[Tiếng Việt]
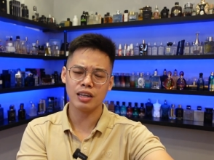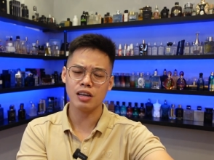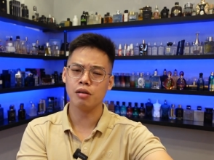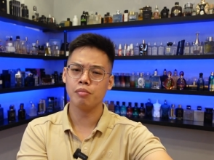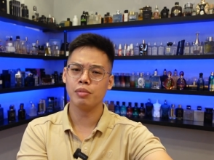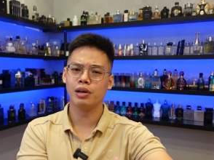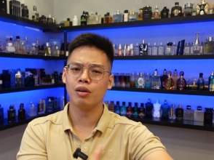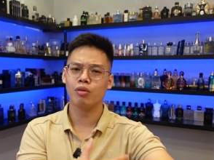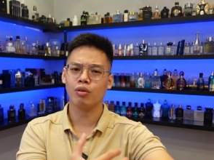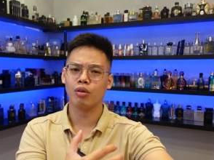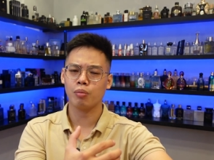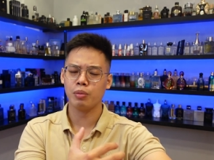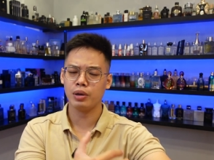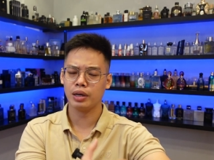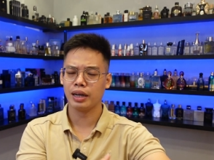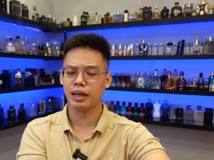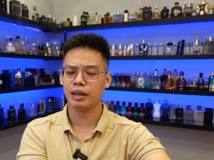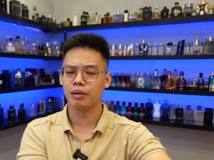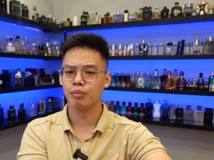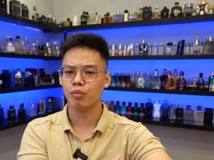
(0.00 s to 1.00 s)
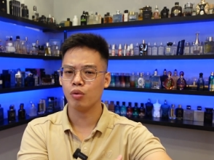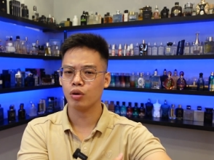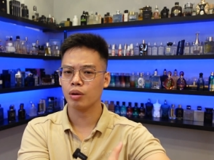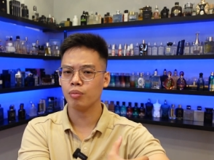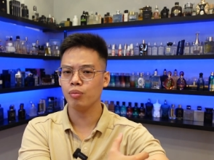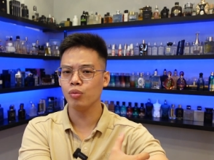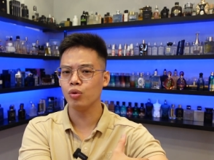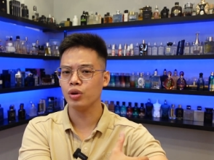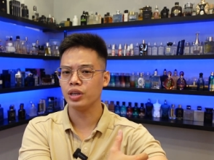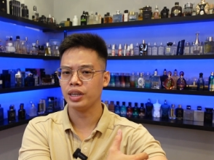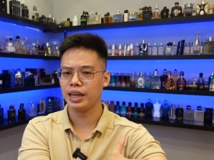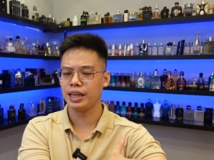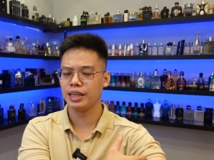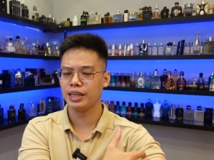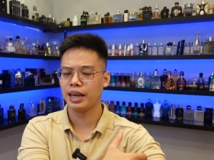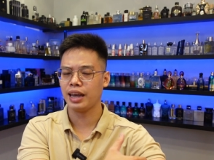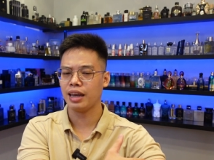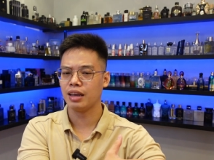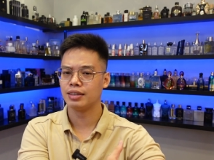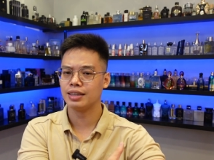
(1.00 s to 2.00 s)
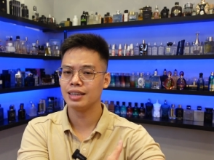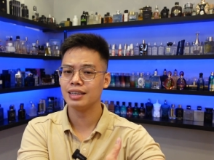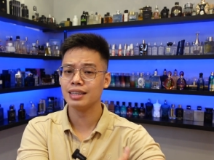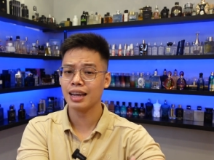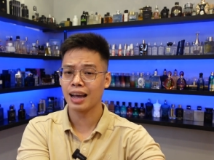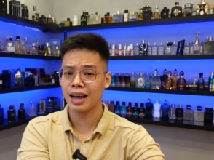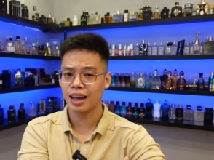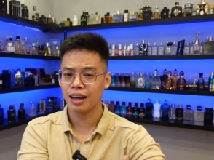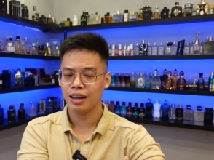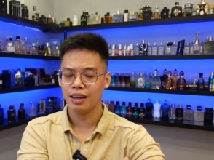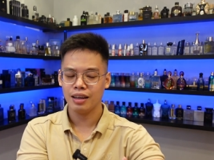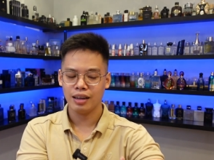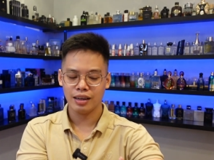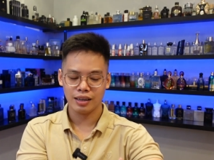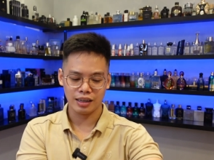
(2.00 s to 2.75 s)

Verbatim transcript: tiếng bắt đầu nó mới thành một cái mùi nhẹ nhẹ ở trên da.